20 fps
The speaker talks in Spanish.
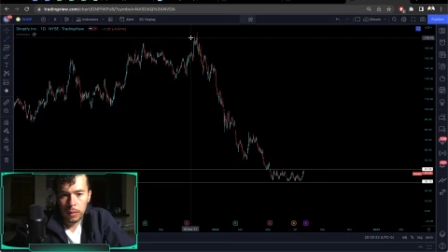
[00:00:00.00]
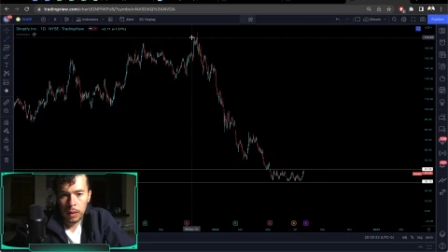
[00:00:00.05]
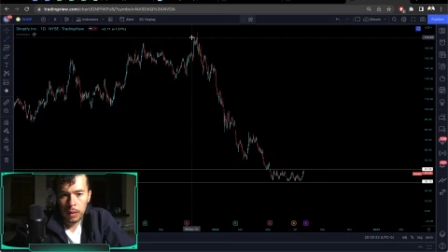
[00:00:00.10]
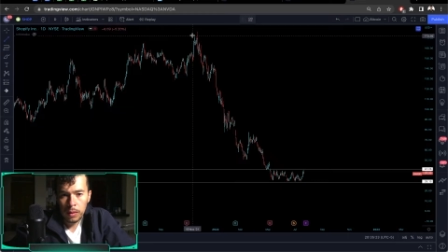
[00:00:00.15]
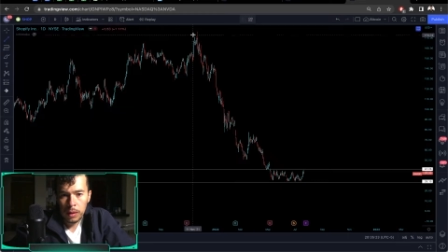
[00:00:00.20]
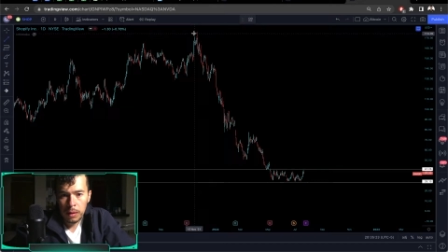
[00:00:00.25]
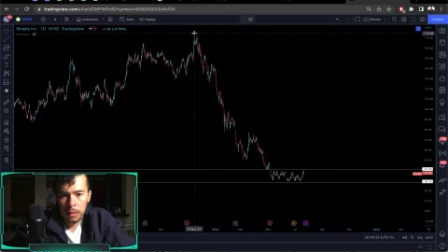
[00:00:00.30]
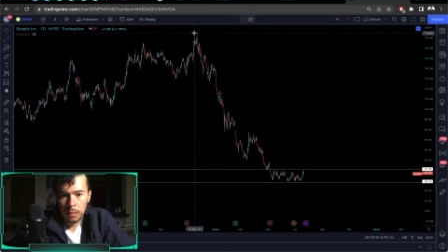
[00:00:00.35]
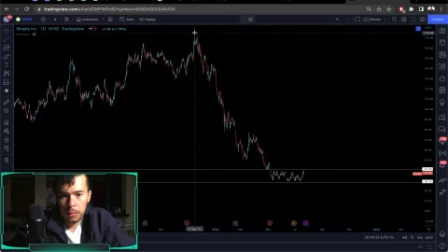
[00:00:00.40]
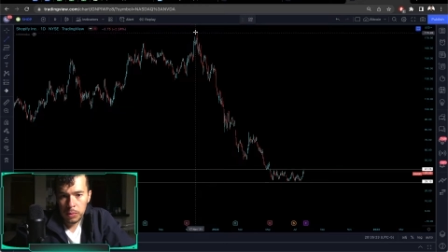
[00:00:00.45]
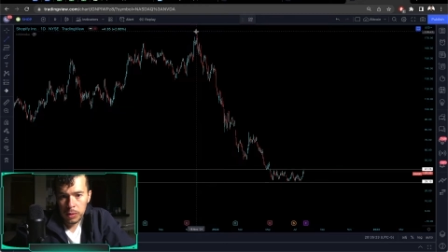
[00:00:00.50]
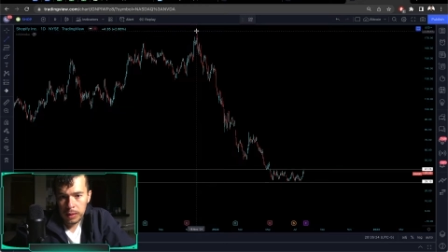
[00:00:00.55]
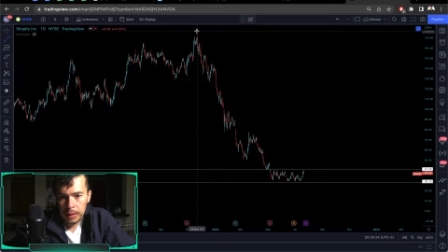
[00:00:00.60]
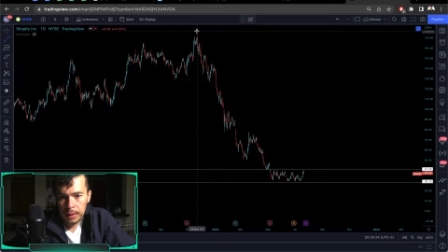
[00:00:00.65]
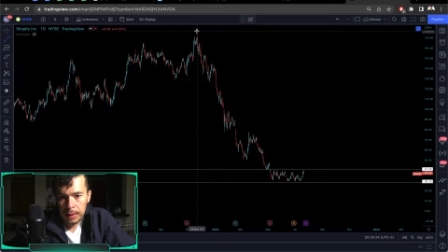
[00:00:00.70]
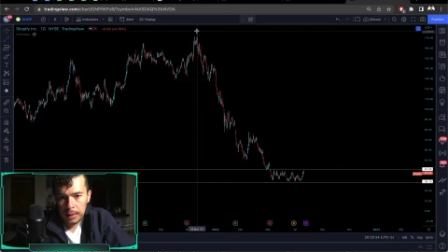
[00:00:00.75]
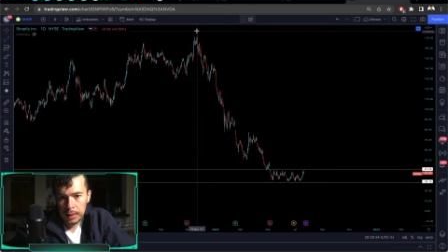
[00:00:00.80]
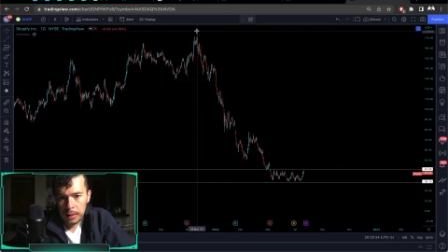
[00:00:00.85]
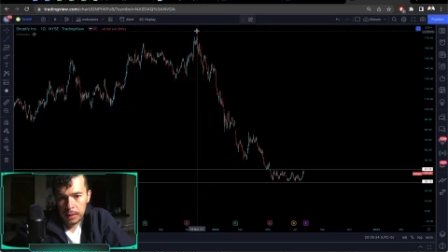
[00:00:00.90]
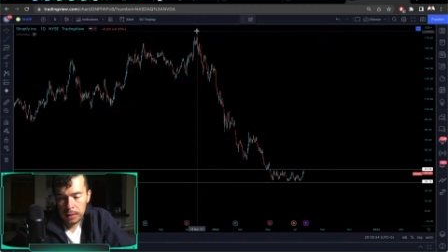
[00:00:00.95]
Ahora vamos a
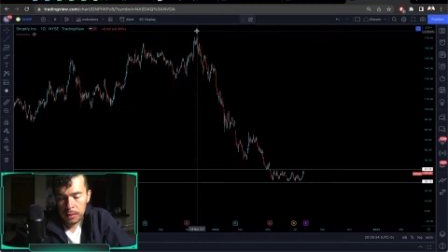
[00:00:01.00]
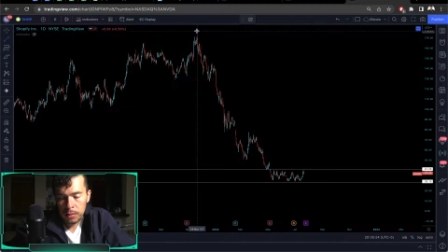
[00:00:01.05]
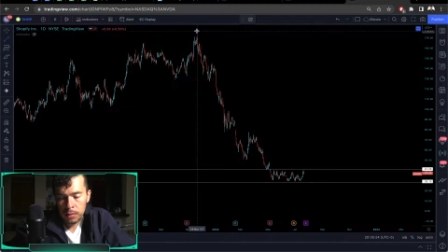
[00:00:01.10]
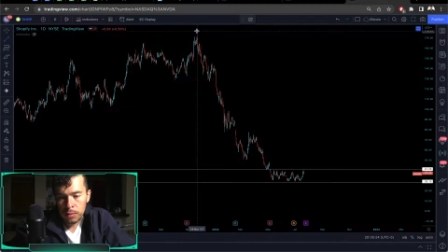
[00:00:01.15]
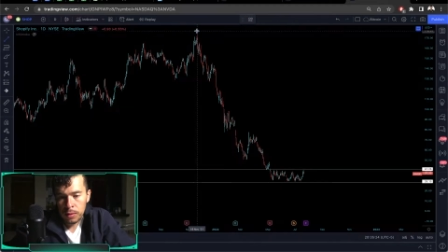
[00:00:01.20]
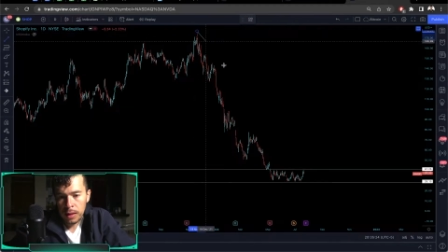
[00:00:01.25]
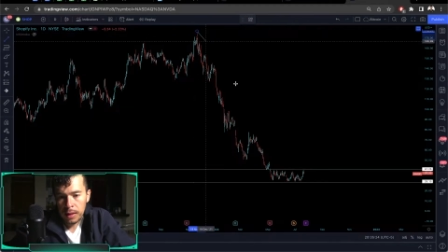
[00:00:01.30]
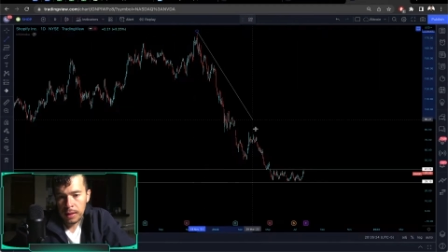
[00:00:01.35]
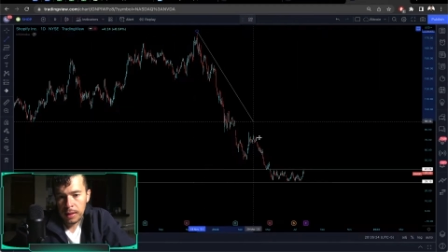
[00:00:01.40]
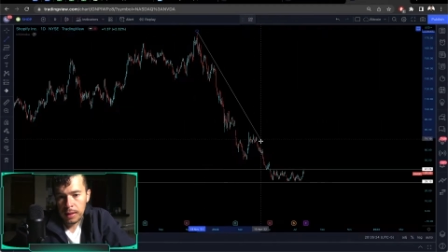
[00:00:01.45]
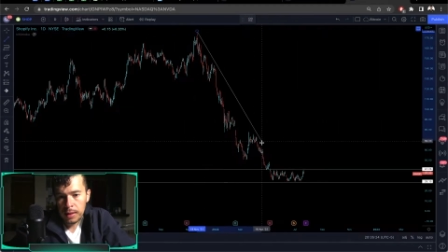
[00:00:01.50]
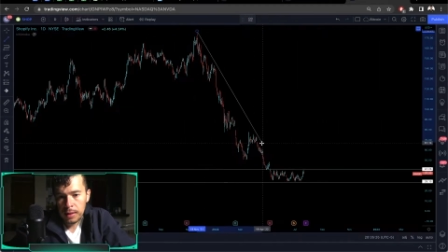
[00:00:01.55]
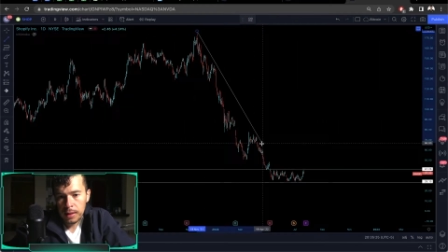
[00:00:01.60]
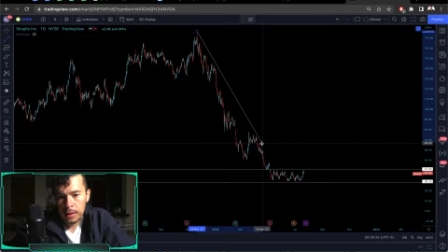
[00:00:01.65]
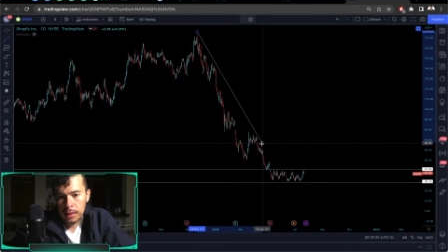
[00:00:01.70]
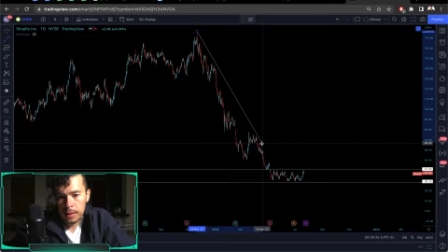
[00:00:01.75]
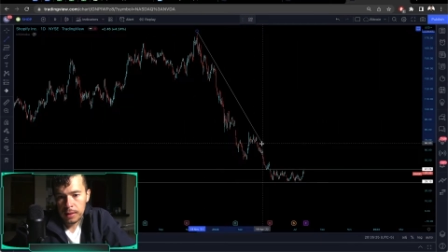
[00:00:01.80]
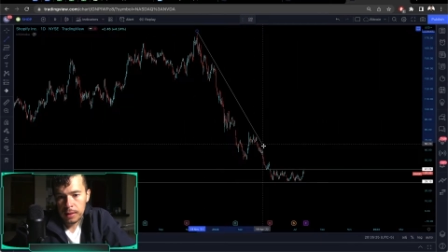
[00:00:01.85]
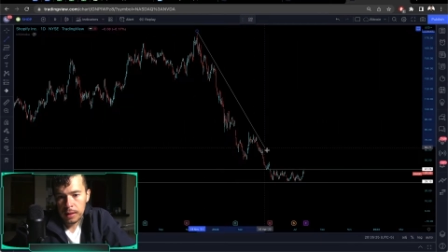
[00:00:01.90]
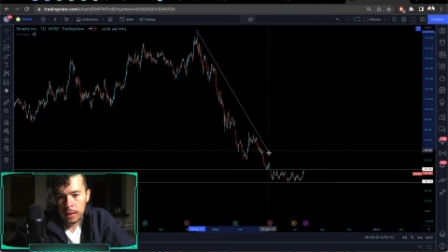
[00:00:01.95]
intentar hacer una
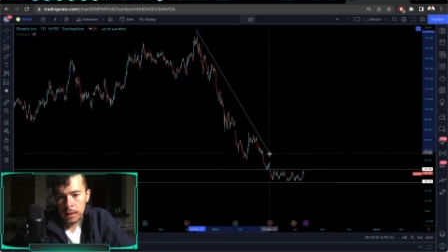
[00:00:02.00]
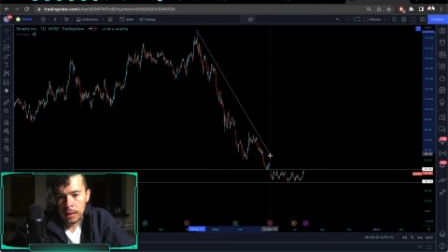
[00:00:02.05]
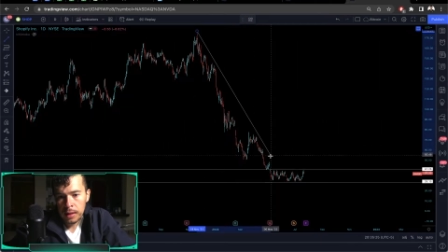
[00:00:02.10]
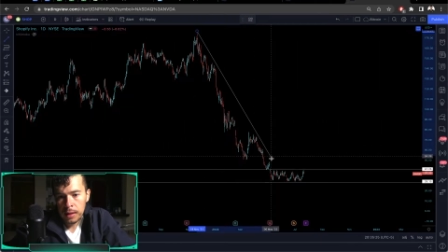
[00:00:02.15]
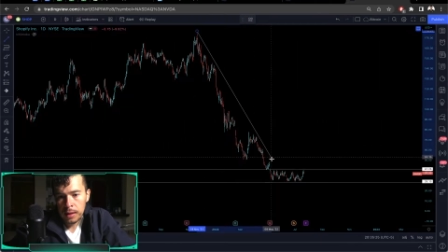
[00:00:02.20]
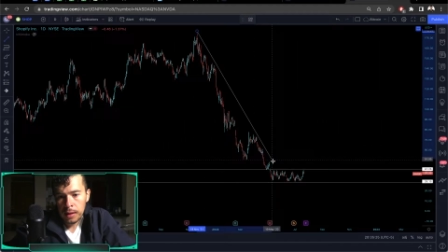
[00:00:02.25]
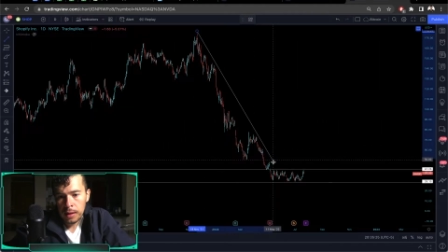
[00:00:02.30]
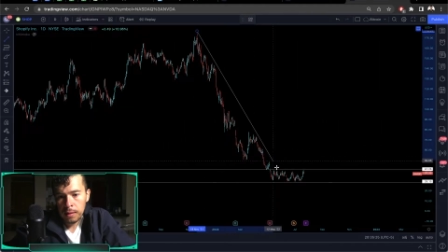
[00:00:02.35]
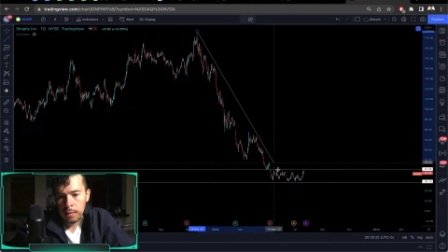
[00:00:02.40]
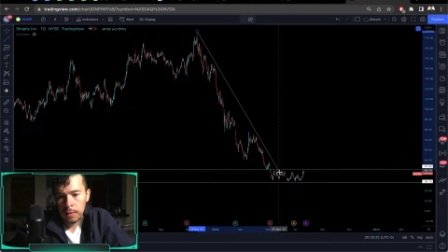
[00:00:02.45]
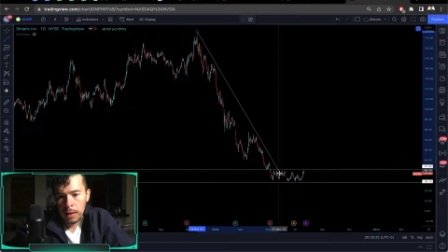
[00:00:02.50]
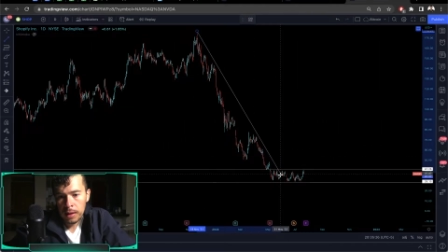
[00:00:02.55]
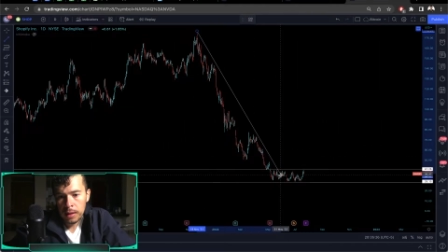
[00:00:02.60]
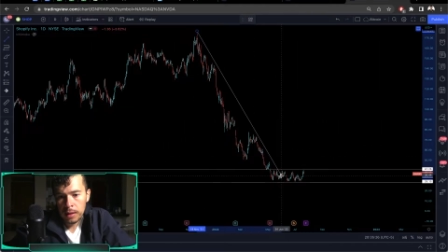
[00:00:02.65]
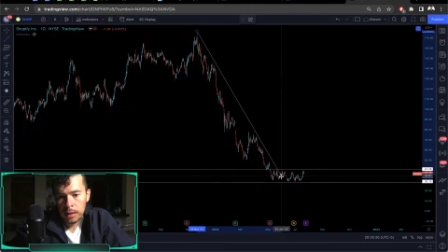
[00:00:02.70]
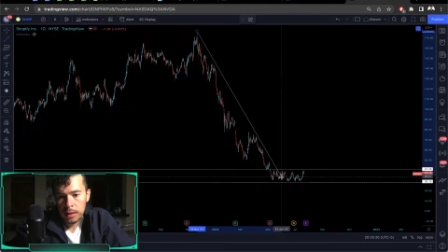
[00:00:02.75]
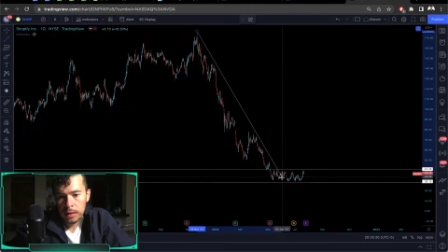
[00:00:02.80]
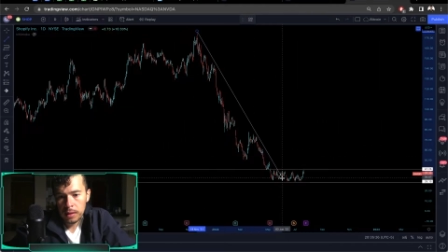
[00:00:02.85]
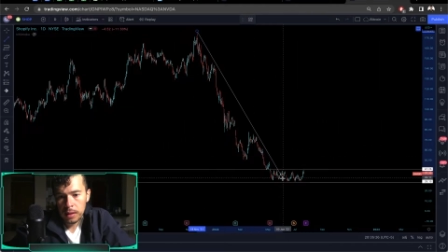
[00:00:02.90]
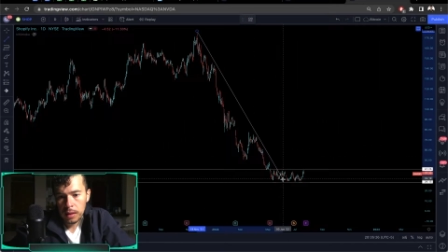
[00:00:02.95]
tendencia
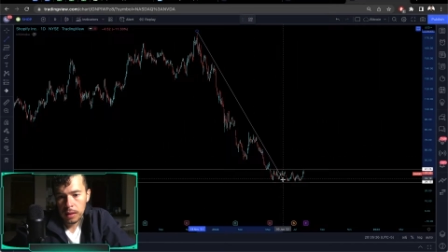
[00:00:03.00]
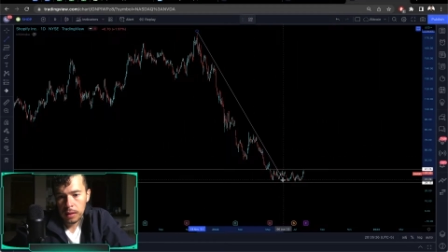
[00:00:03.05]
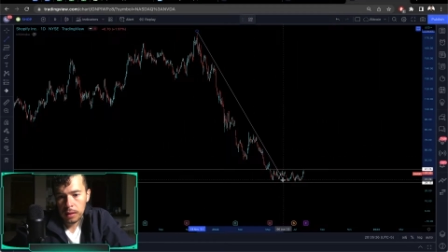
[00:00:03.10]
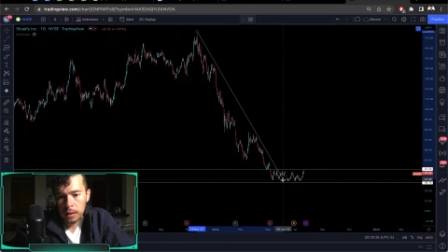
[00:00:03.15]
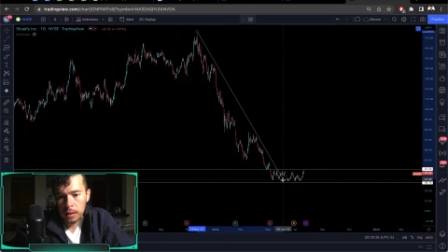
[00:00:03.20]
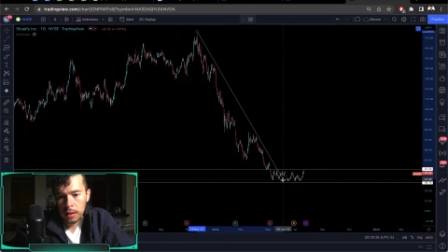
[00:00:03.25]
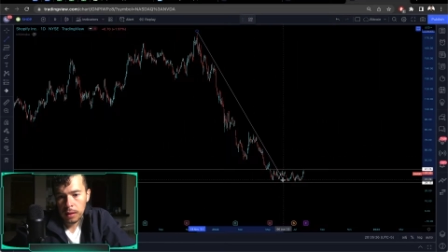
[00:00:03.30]
bajista